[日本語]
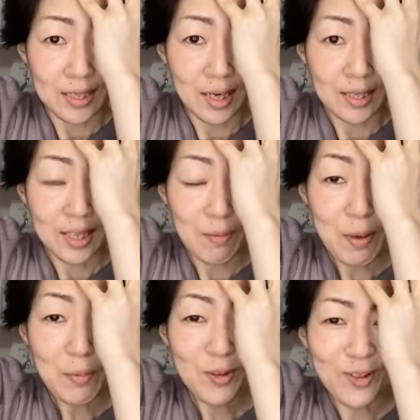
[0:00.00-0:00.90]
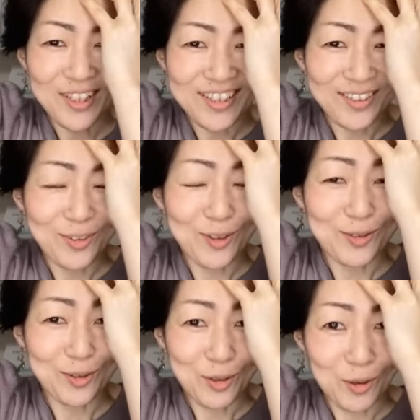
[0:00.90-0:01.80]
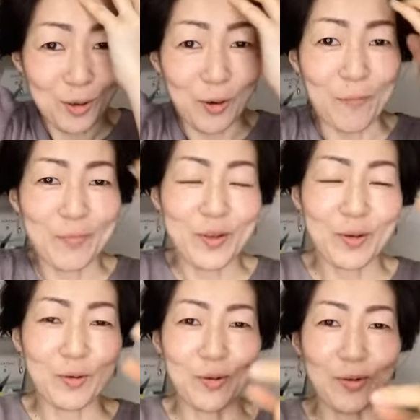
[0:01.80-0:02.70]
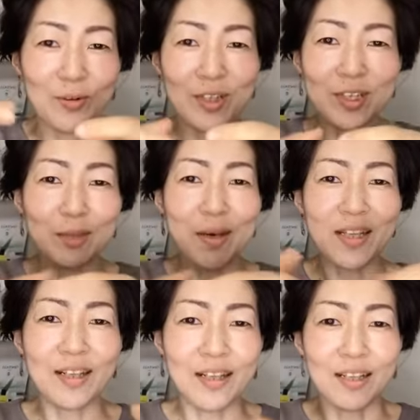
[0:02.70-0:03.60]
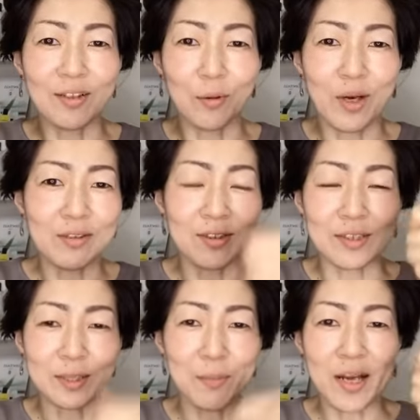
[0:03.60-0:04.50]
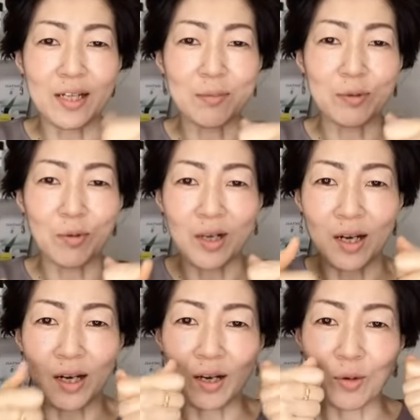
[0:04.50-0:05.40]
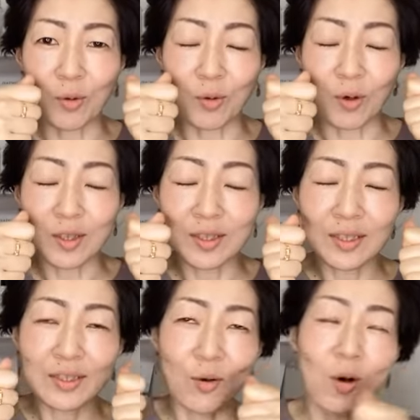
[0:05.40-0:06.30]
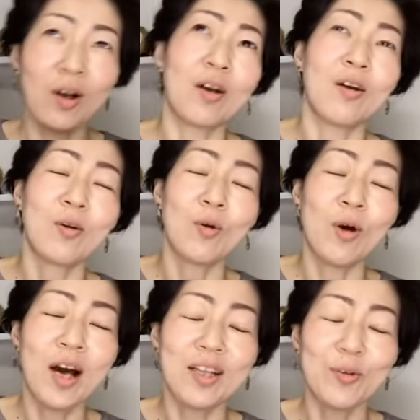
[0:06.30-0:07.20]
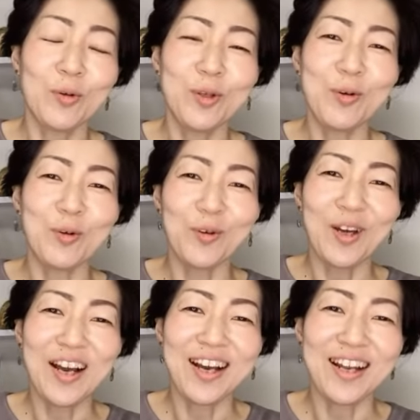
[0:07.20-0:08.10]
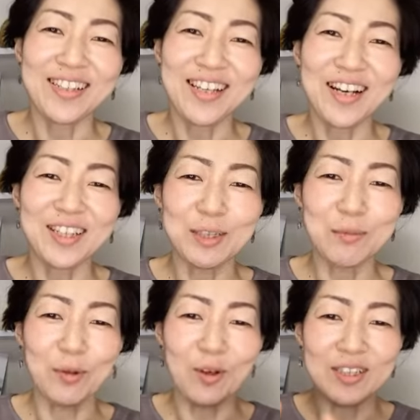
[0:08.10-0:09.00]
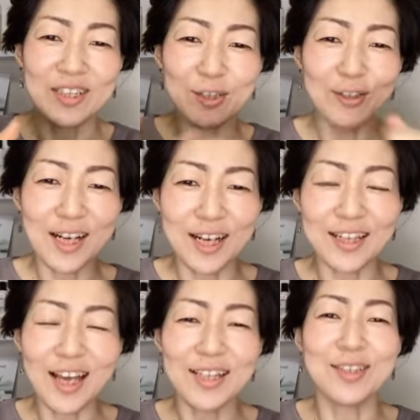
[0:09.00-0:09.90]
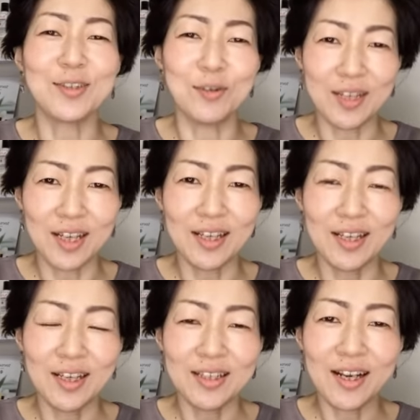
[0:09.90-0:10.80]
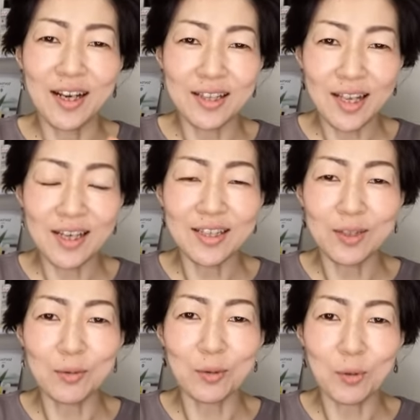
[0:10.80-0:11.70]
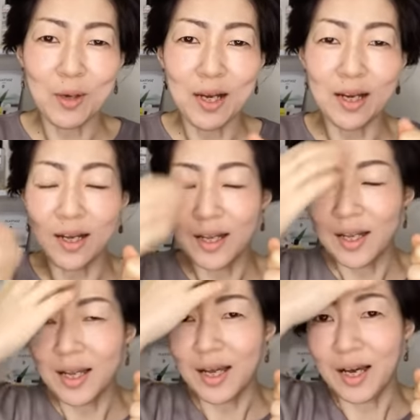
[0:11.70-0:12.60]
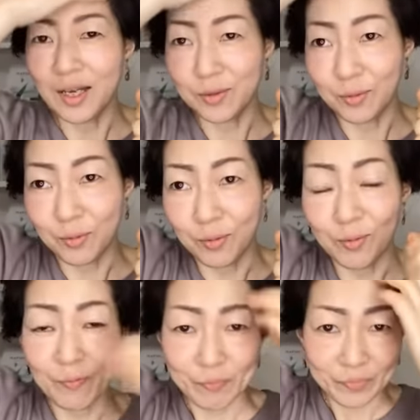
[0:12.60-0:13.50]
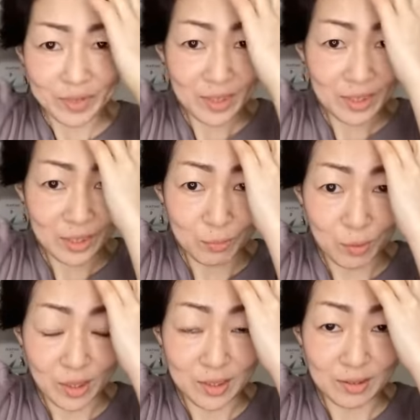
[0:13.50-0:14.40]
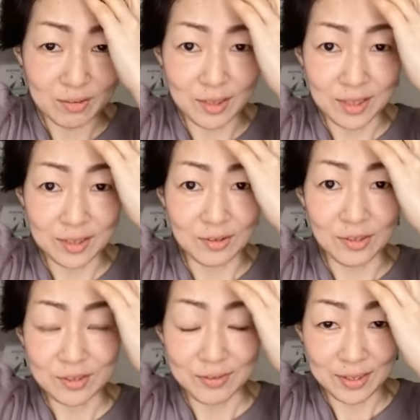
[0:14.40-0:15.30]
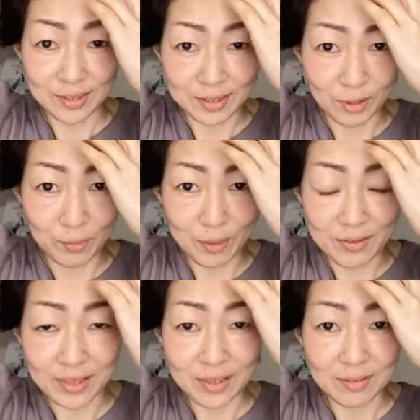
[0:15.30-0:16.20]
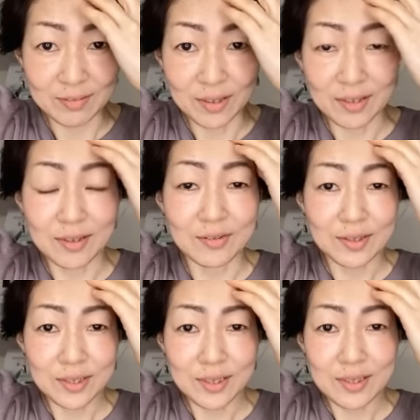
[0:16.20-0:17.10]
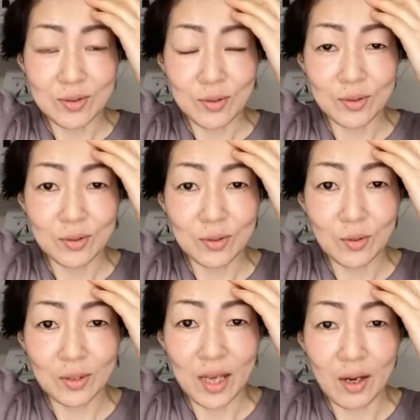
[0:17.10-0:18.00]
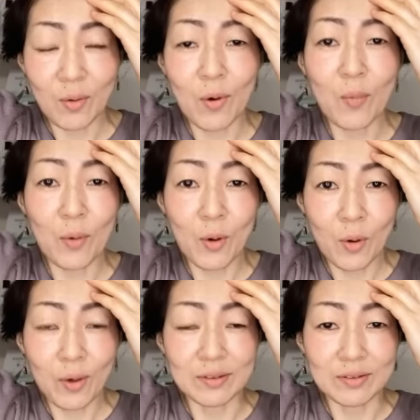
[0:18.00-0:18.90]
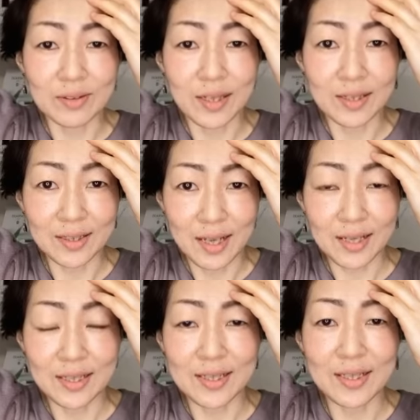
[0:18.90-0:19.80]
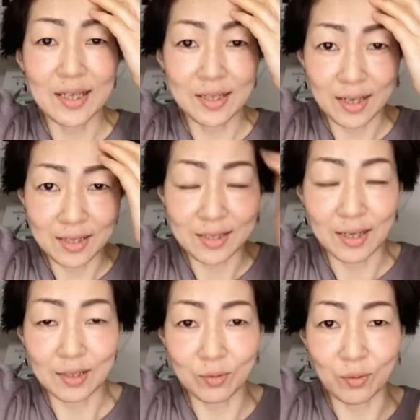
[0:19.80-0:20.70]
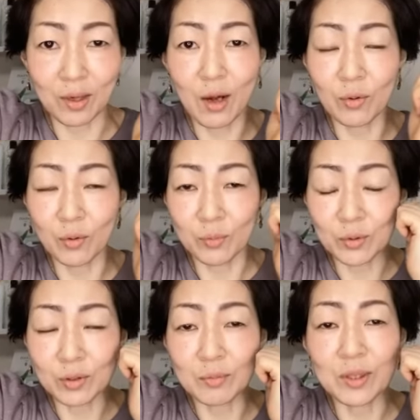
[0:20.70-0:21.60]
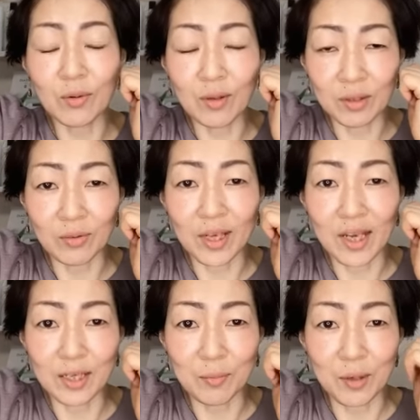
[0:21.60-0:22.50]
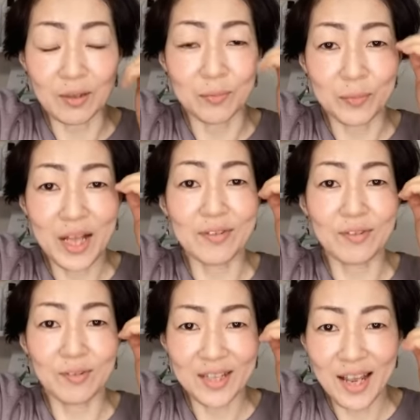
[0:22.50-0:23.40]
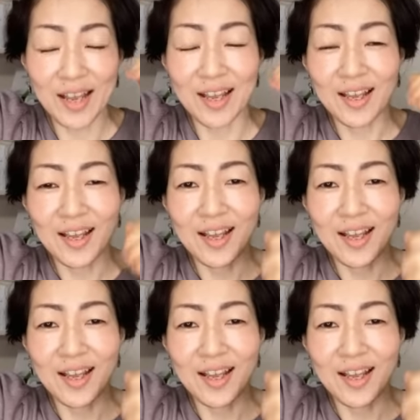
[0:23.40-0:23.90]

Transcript: なんか食べ物で例えるとこの肉離れの悪いスペアリブとかこうこう骨をから引き剥ても肉が硬いですよねで硬いってことはあの筋肉も硬くなってるし私たちの場合は硬くなってるしそうすると血行も悪くなって冷えたりあと顔のむくみとかの原因にもなるので